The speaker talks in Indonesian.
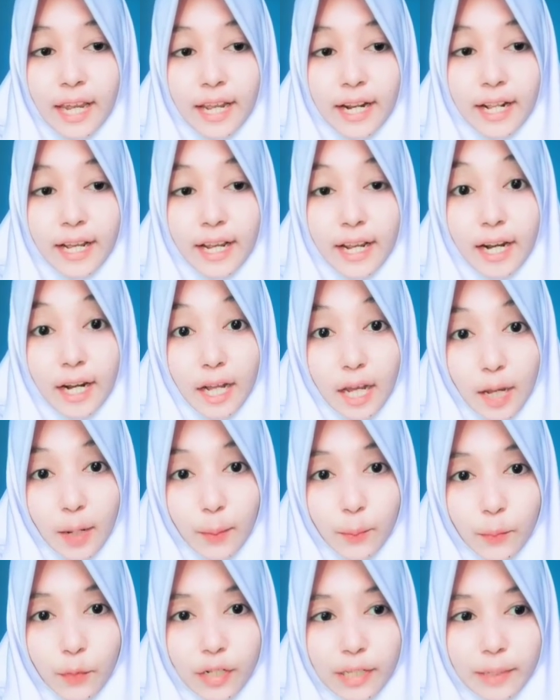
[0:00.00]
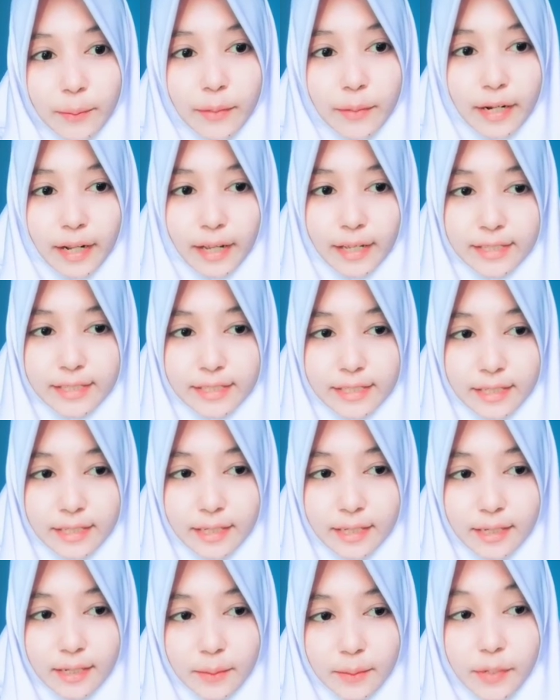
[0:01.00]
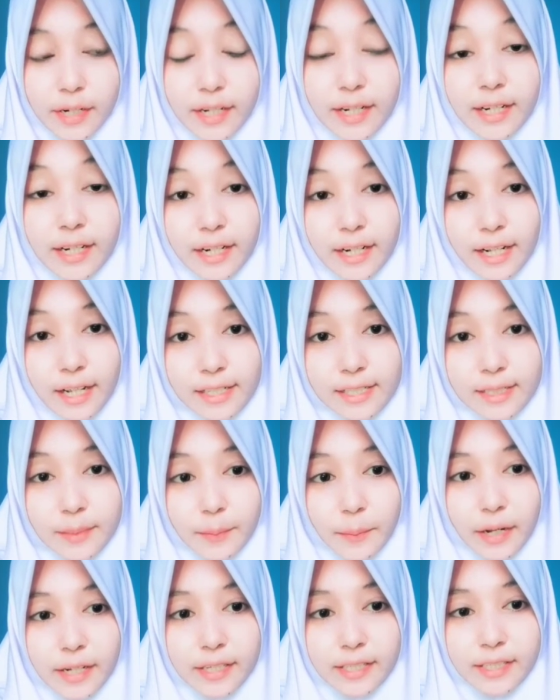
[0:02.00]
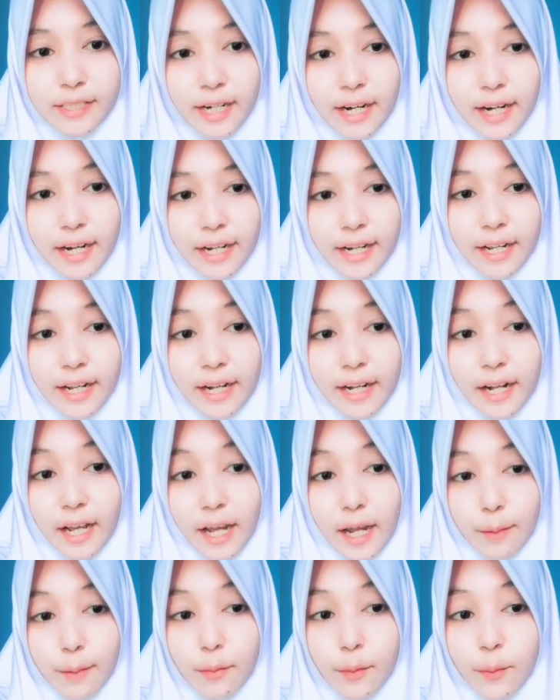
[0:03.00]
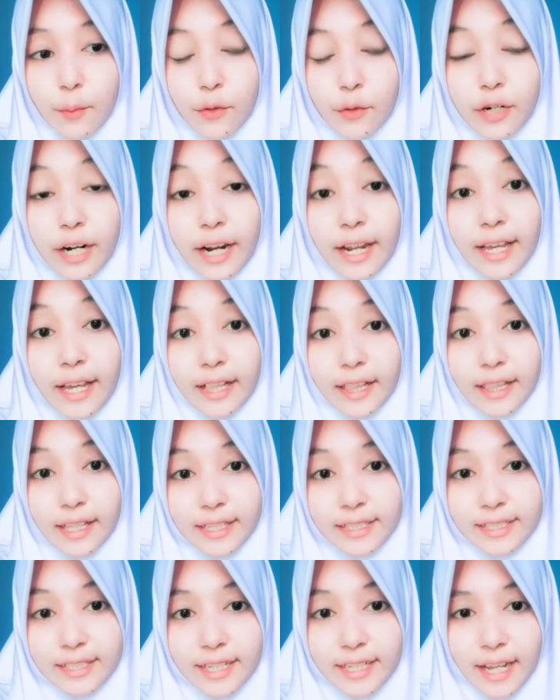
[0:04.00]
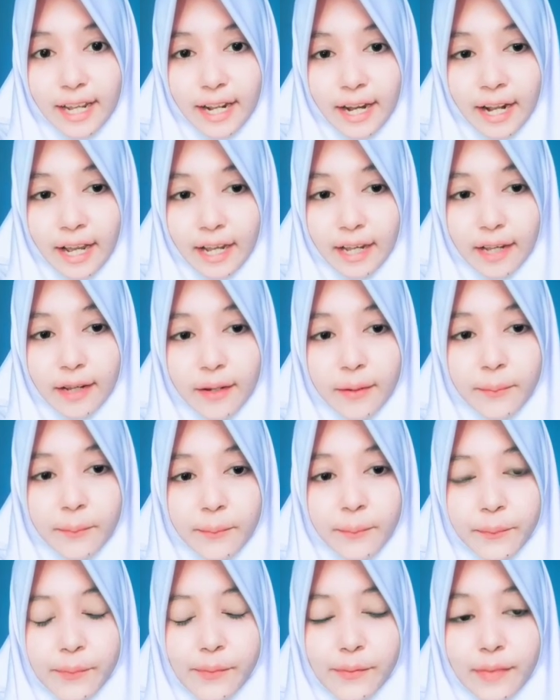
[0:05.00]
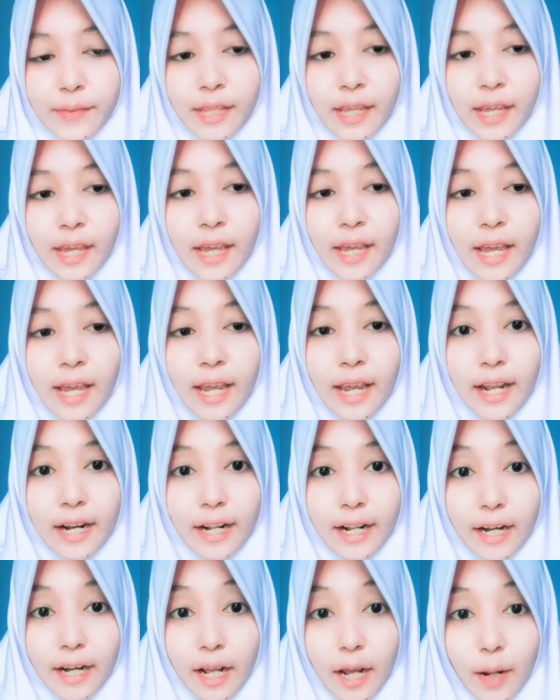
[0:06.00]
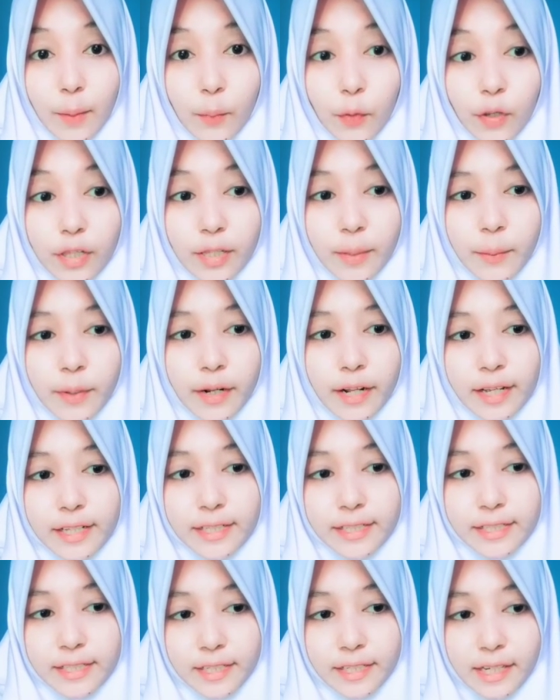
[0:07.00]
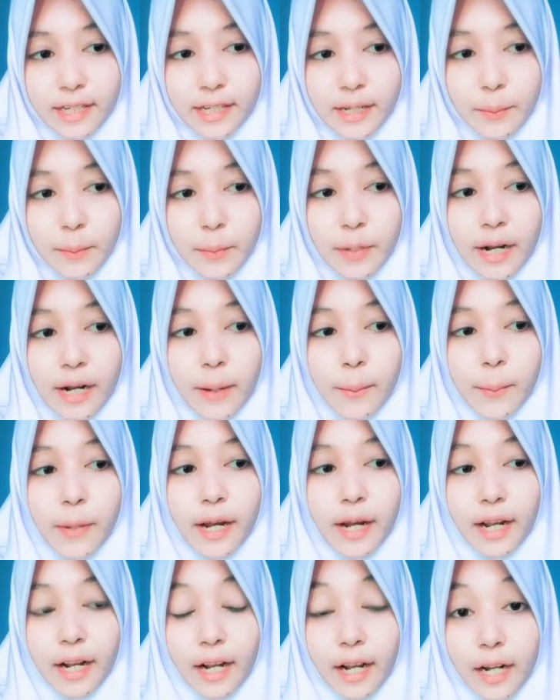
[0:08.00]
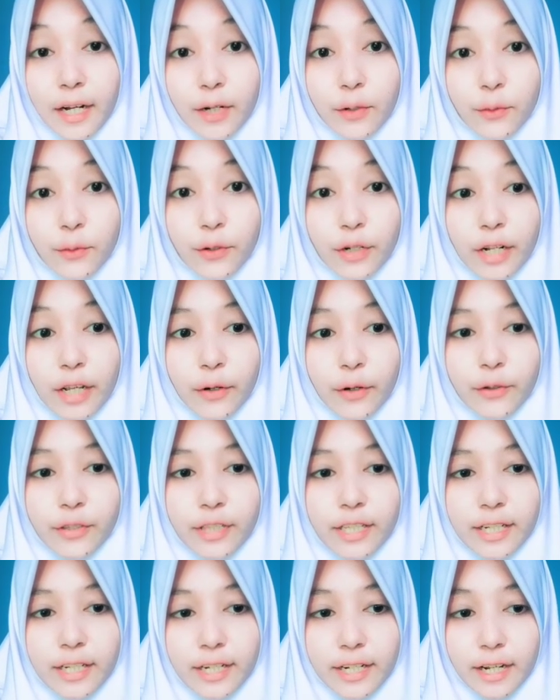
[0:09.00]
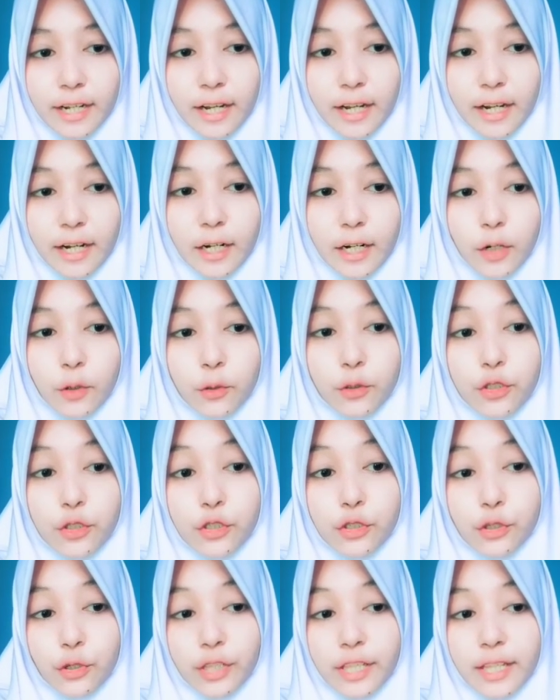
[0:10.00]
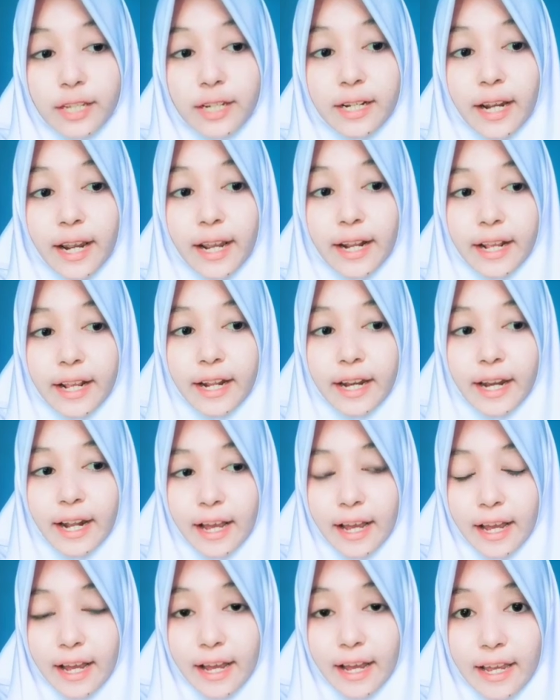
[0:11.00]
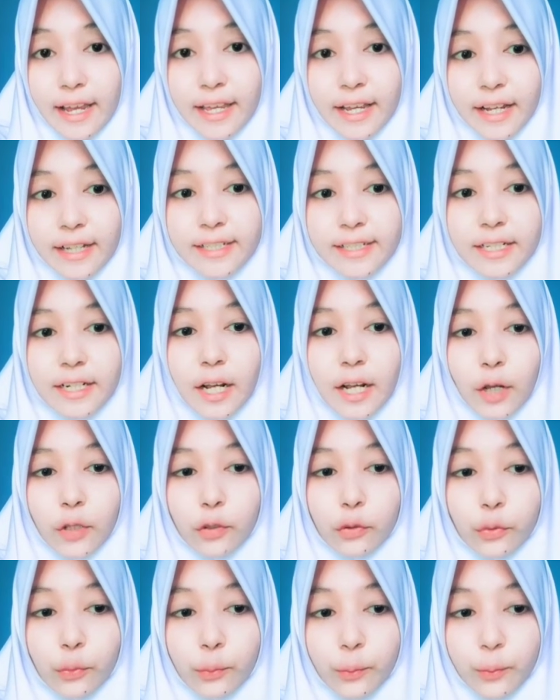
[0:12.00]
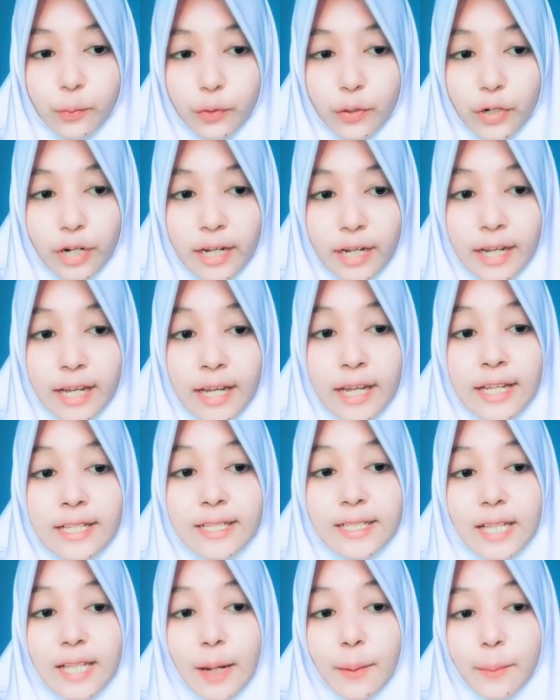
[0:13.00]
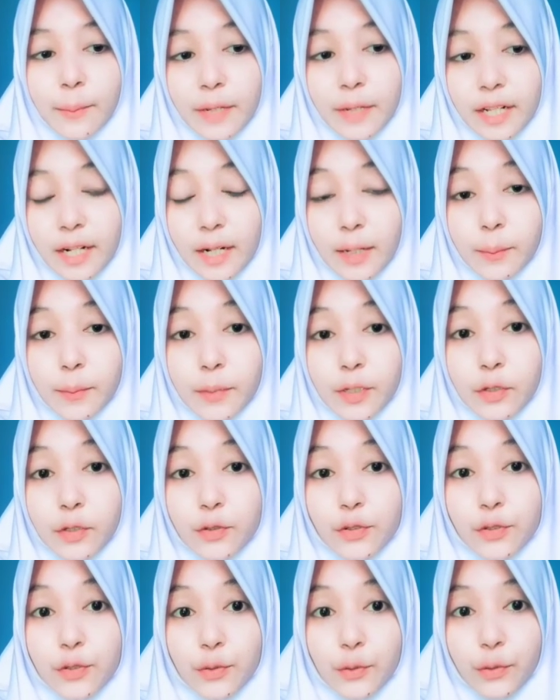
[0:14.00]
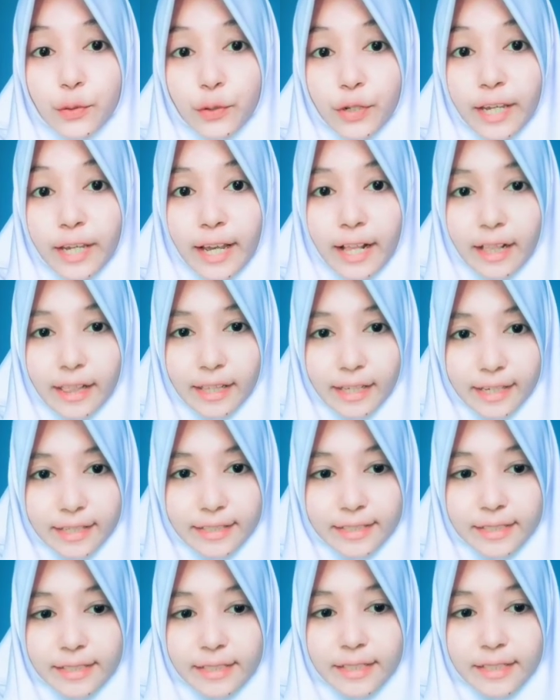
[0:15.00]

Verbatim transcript: RNA polimerase bergerak sepanjang RNA membuka helix DNA. RNA polimerase menambahkan nukleotida ke ujung 3 RNA yang sedang tumbuh sambil menyusuri helix